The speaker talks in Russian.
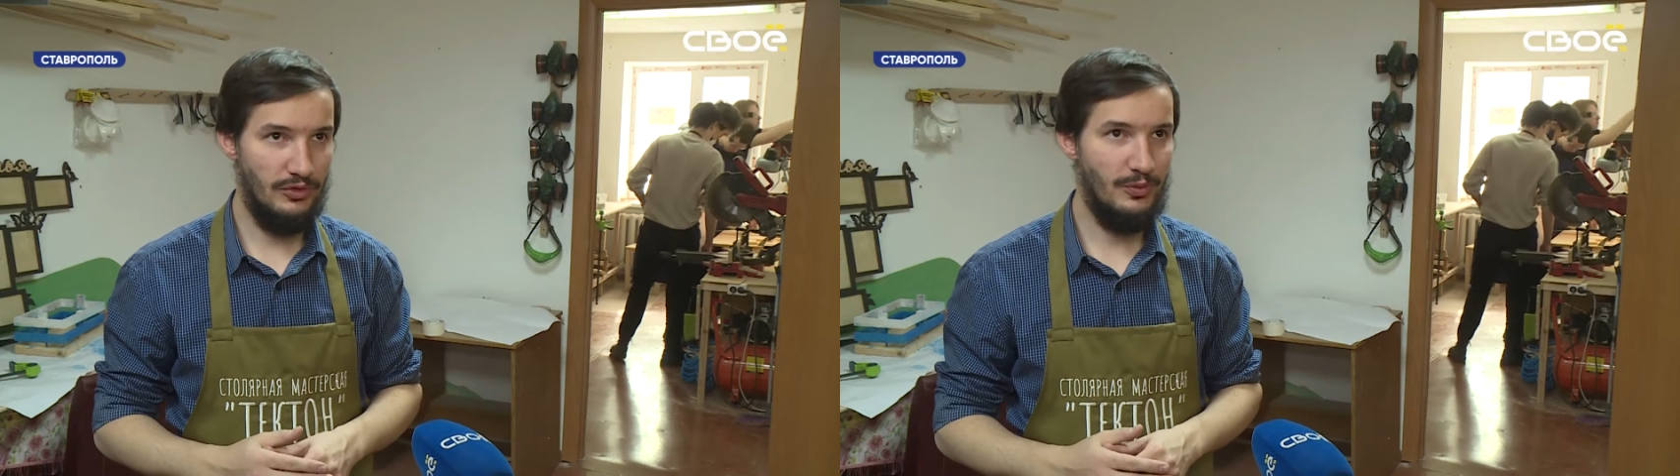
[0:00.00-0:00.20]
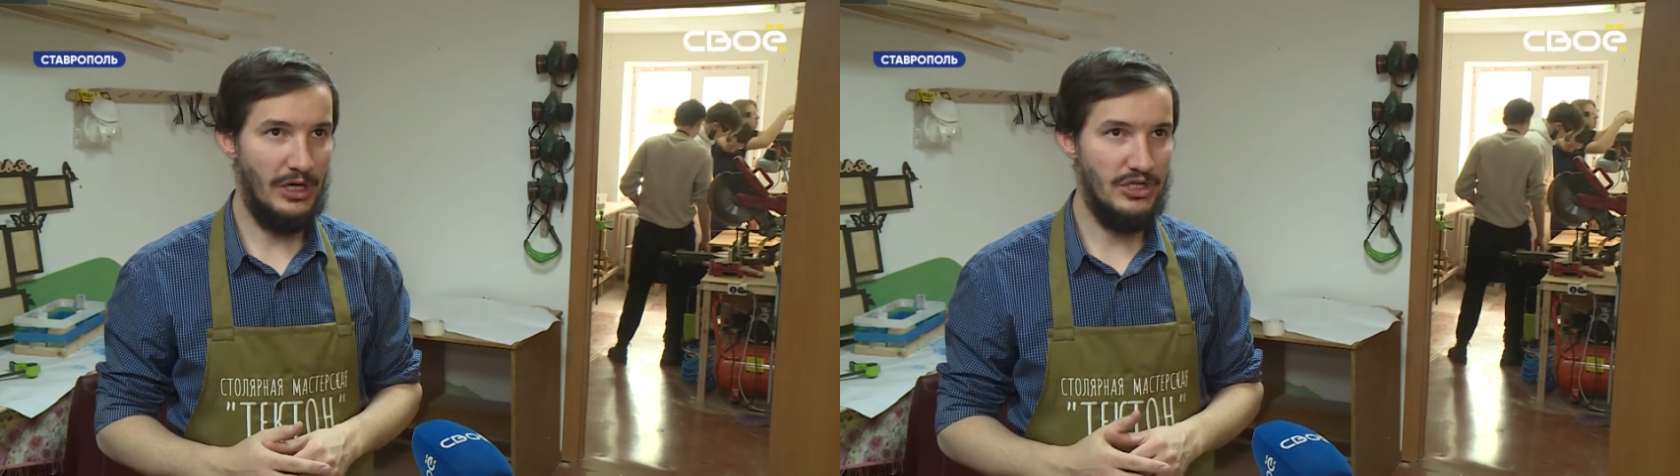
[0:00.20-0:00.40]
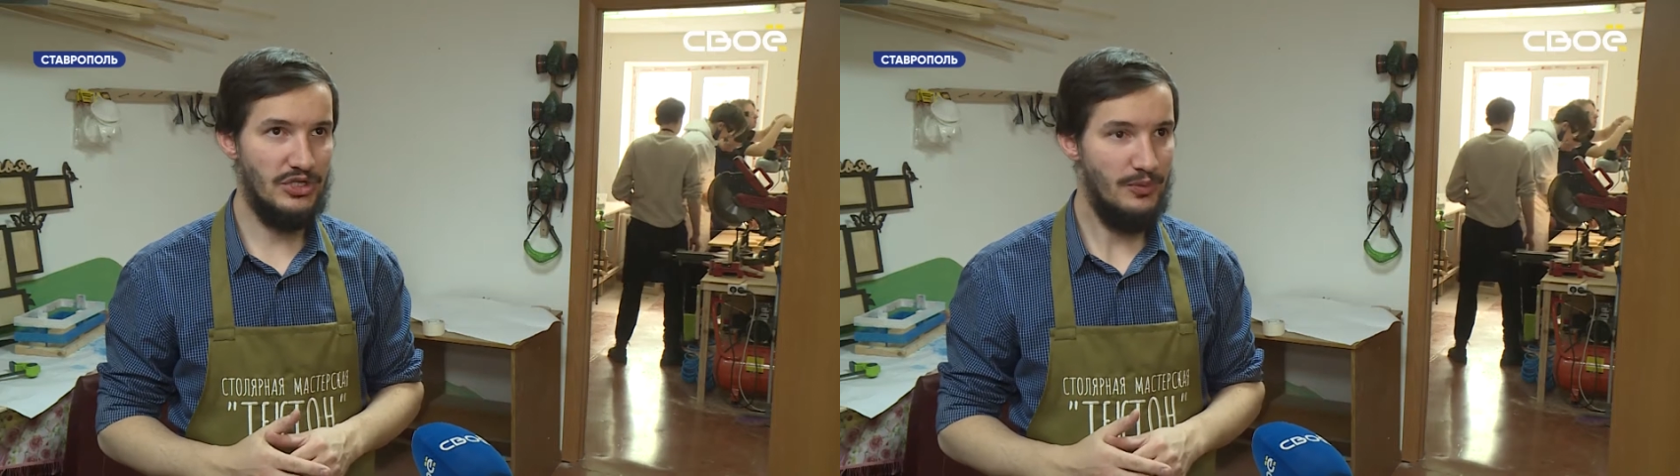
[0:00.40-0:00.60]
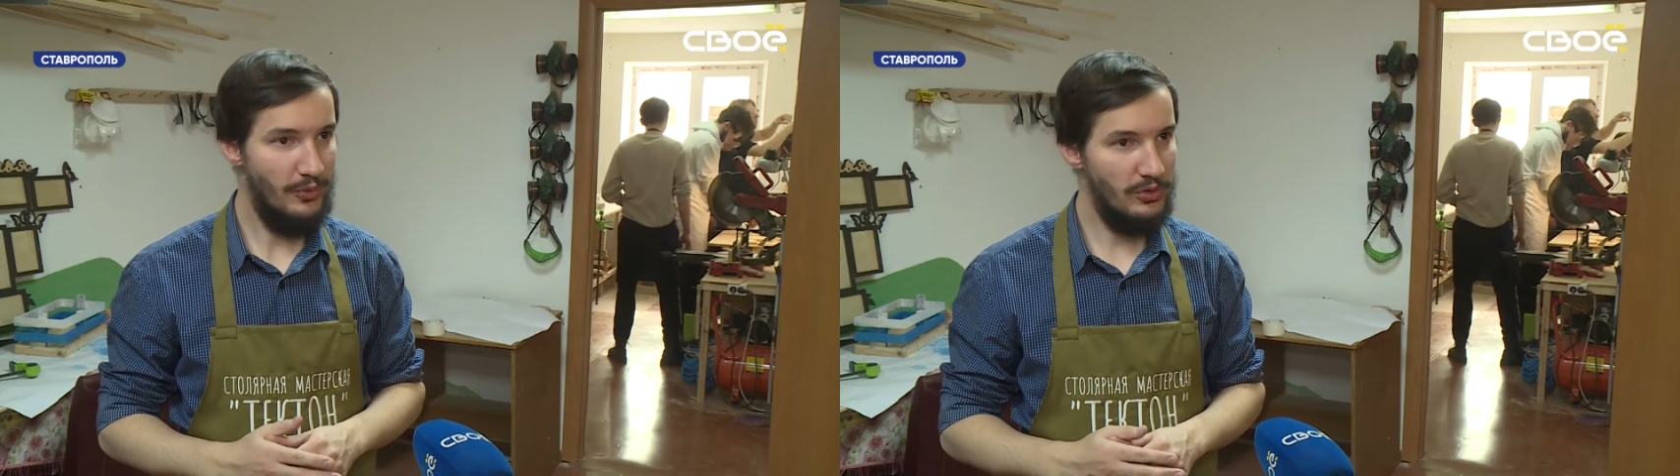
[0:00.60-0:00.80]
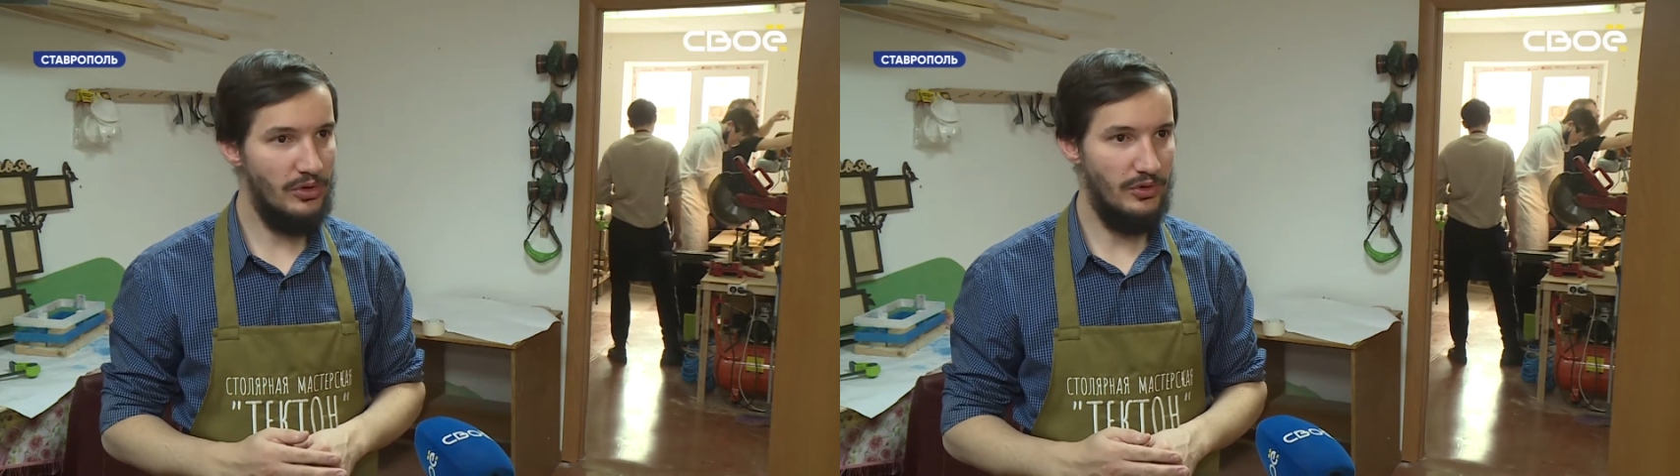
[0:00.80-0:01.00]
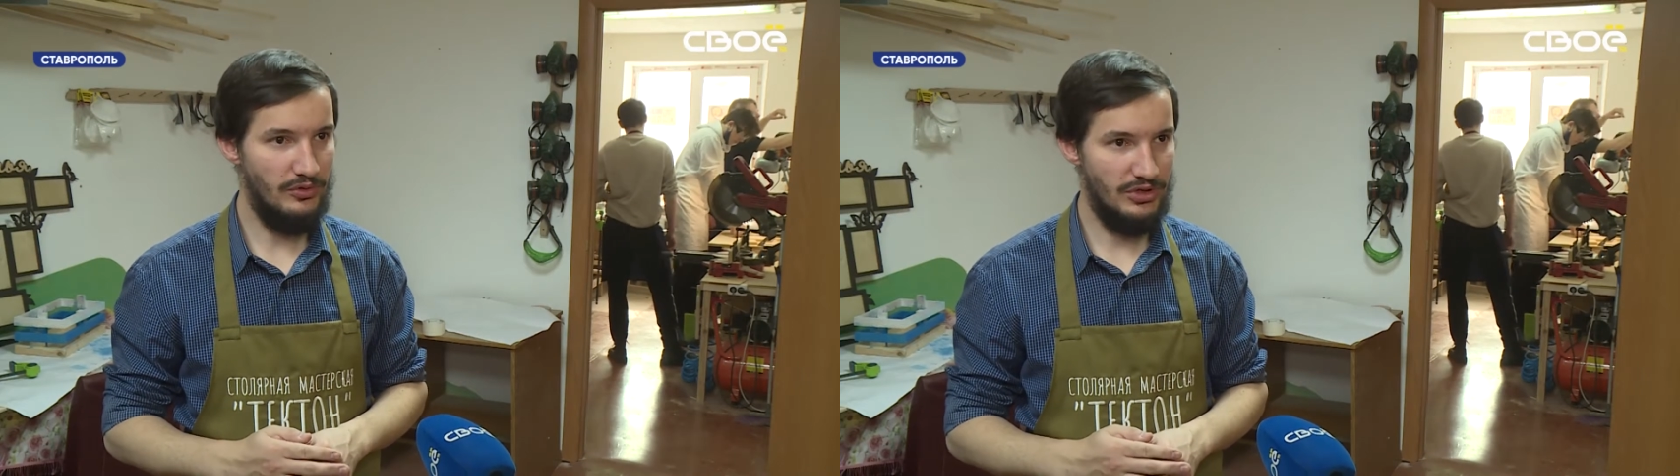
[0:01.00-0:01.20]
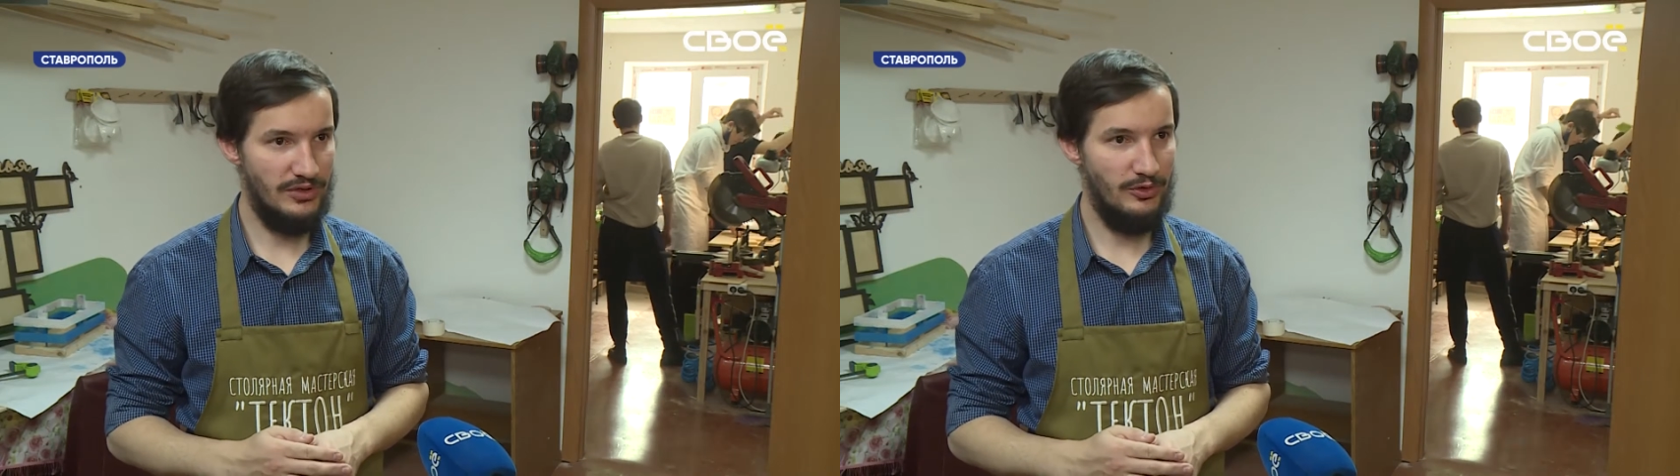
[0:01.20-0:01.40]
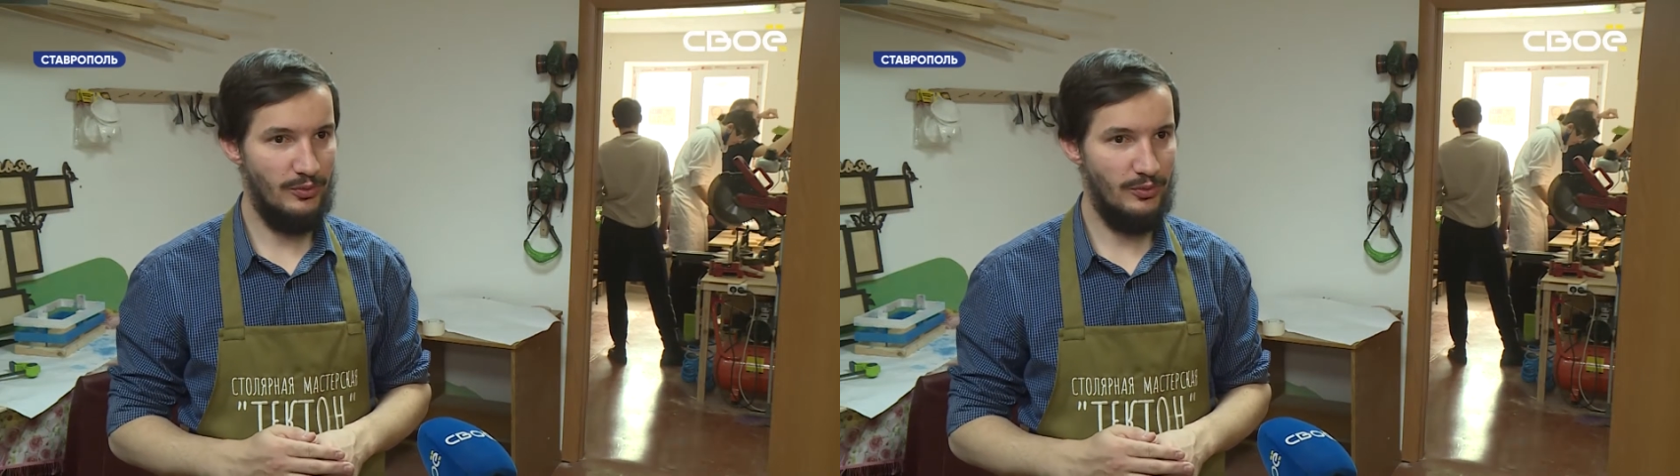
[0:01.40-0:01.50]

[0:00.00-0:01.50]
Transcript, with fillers: вот практически полгода уже живет